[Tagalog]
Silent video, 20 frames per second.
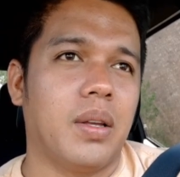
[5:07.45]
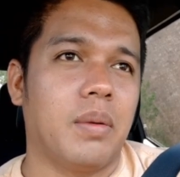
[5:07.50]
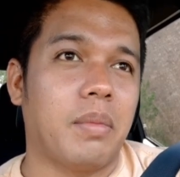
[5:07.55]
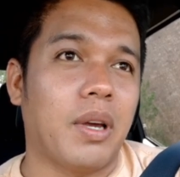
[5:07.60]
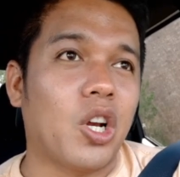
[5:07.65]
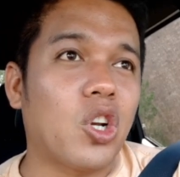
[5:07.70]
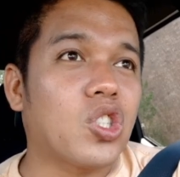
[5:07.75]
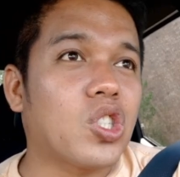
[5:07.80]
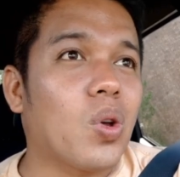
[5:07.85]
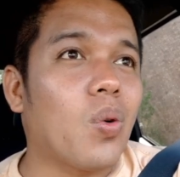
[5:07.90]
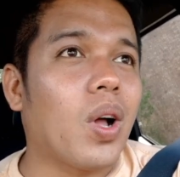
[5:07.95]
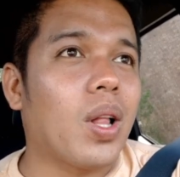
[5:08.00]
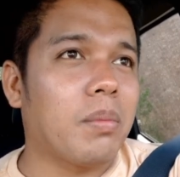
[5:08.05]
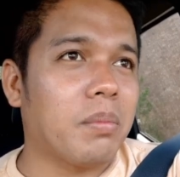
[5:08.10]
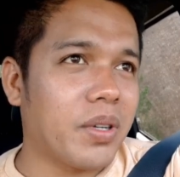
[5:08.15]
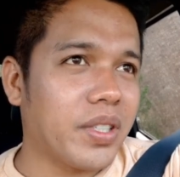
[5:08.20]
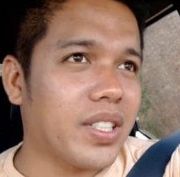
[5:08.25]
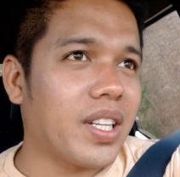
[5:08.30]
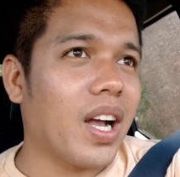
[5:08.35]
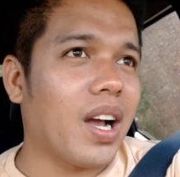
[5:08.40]
Pero sa
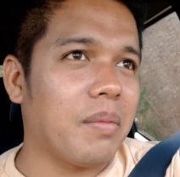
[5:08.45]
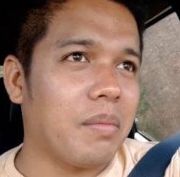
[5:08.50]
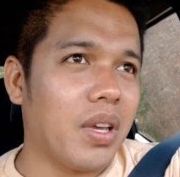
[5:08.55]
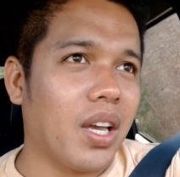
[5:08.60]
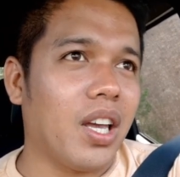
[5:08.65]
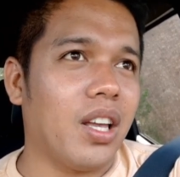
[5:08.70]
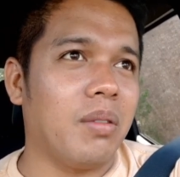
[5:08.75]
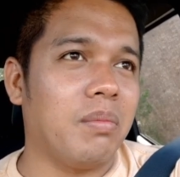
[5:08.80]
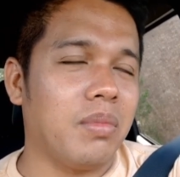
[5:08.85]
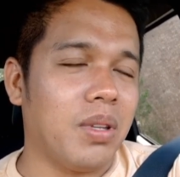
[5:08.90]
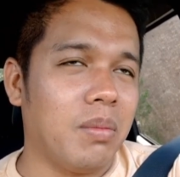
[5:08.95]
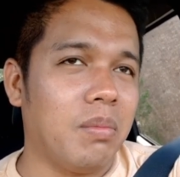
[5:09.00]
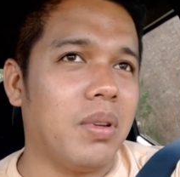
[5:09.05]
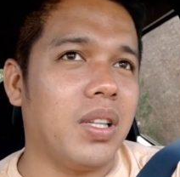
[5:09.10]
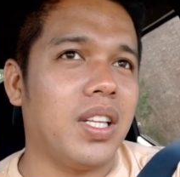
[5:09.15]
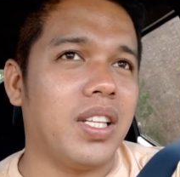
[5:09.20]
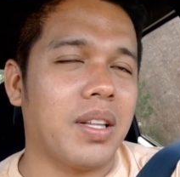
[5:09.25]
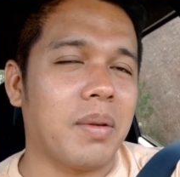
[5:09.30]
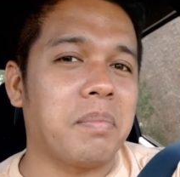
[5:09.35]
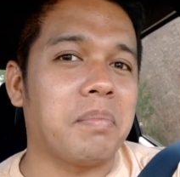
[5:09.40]
Walmart na kami ngayon
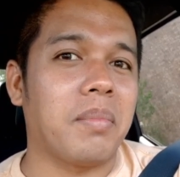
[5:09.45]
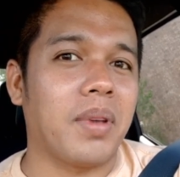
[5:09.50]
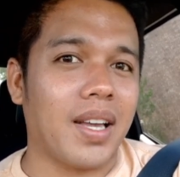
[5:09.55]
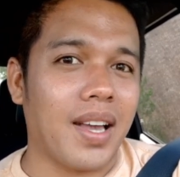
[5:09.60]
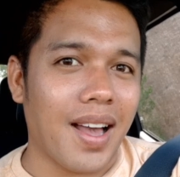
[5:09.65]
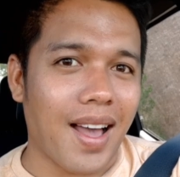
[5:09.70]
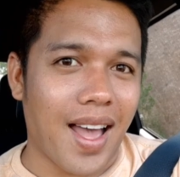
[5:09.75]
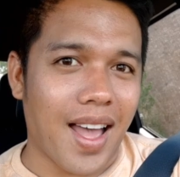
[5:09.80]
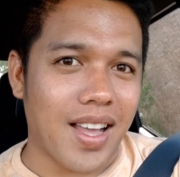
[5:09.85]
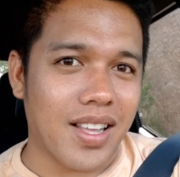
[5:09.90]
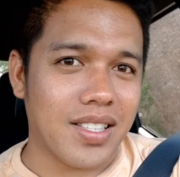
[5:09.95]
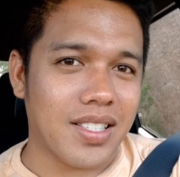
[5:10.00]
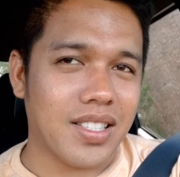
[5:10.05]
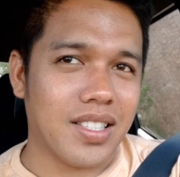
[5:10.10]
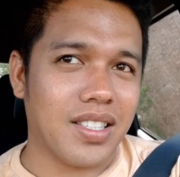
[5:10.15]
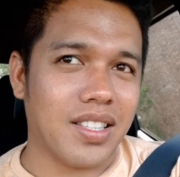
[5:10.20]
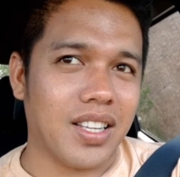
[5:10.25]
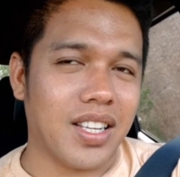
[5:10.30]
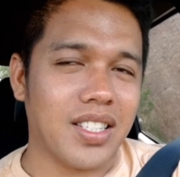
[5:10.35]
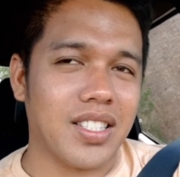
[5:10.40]
bibili ng bigas
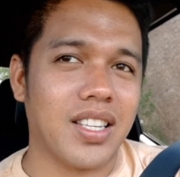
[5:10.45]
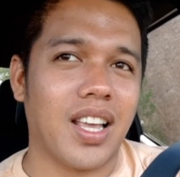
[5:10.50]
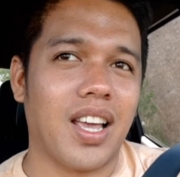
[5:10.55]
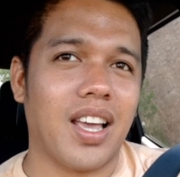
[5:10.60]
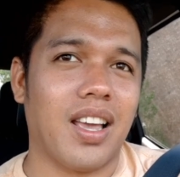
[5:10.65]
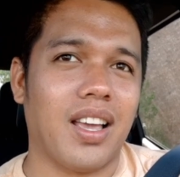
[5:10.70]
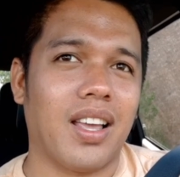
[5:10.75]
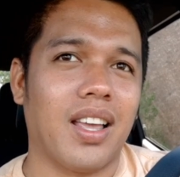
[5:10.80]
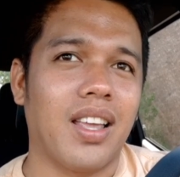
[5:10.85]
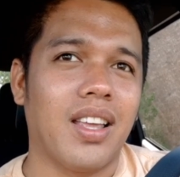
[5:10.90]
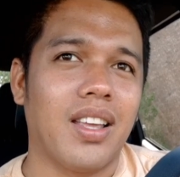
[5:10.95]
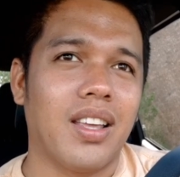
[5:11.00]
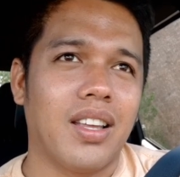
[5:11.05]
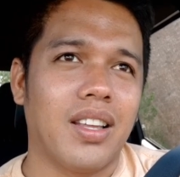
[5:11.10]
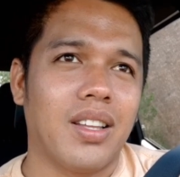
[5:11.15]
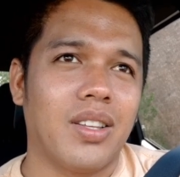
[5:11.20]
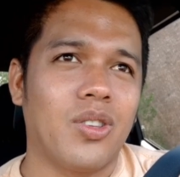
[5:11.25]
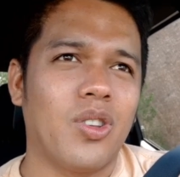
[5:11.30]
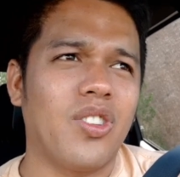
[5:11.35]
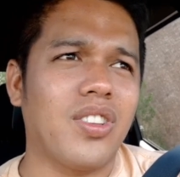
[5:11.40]
kasi
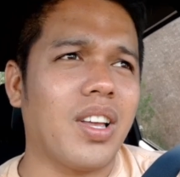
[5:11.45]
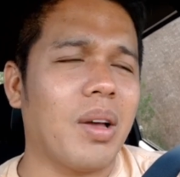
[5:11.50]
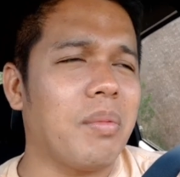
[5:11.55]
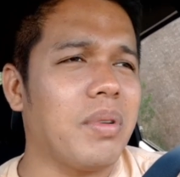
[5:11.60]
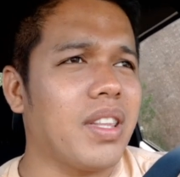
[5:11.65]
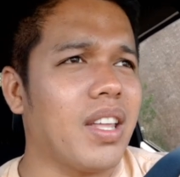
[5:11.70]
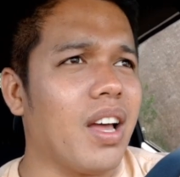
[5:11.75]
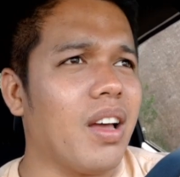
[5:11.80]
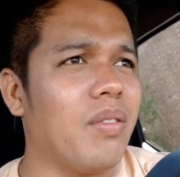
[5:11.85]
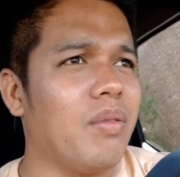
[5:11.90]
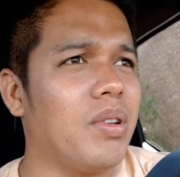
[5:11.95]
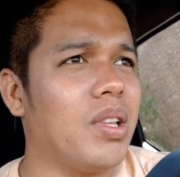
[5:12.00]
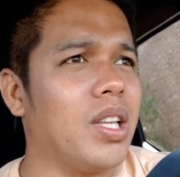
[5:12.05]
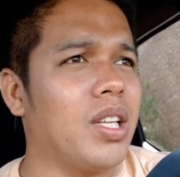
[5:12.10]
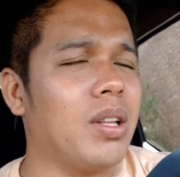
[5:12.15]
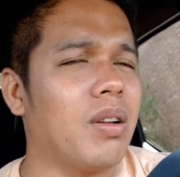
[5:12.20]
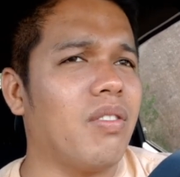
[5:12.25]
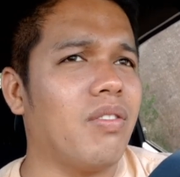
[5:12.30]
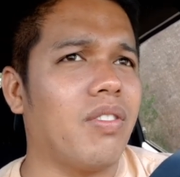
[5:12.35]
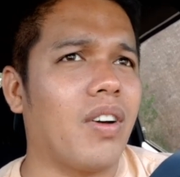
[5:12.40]
doon kami nakabili
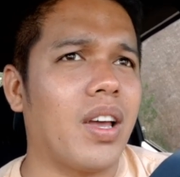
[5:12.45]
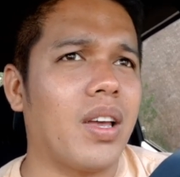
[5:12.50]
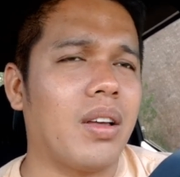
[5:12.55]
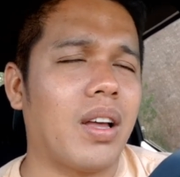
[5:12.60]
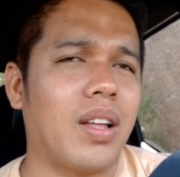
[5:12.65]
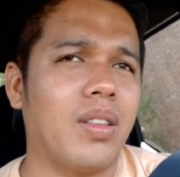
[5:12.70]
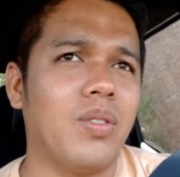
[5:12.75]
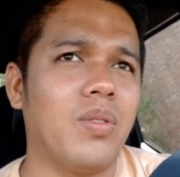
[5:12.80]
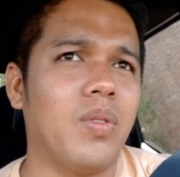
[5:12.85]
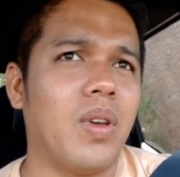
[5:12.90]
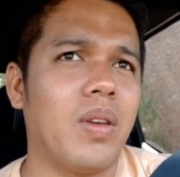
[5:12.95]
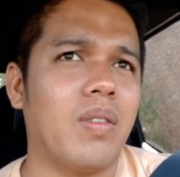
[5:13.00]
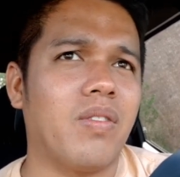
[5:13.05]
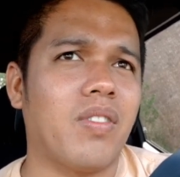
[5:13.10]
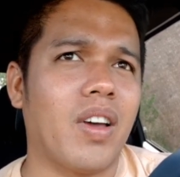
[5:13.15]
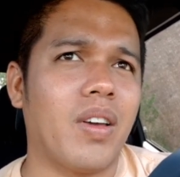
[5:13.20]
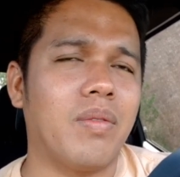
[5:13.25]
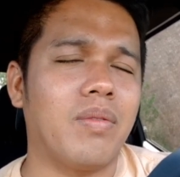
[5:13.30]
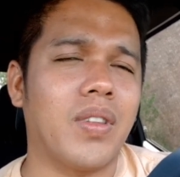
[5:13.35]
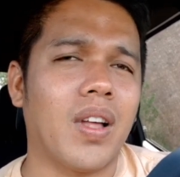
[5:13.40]
ng 5 ano eh
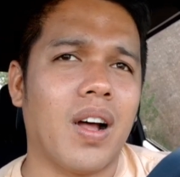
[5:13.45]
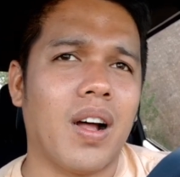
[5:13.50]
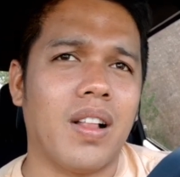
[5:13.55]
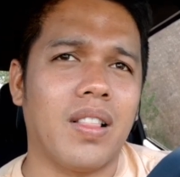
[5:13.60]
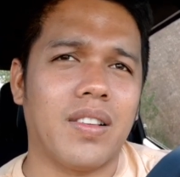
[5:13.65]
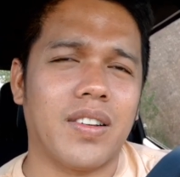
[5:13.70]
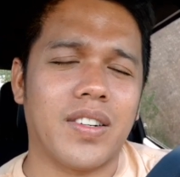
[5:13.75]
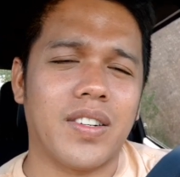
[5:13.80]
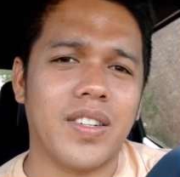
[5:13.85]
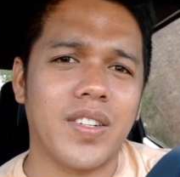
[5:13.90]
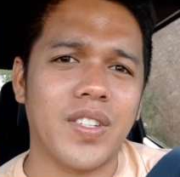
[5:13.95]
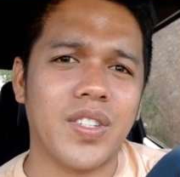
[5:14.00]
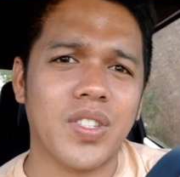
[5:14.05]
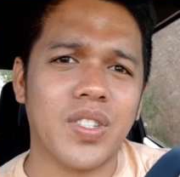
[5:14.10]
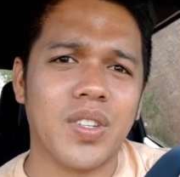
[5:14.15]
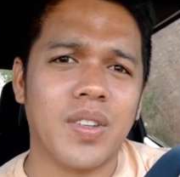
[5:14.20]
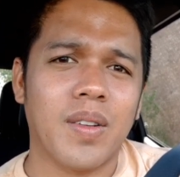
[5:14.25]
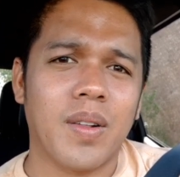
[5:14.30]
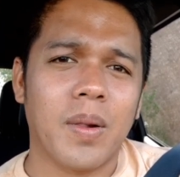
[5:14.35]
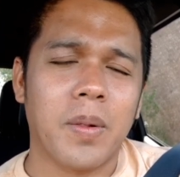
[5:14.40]
5
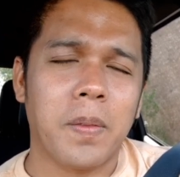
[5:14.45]
dollars.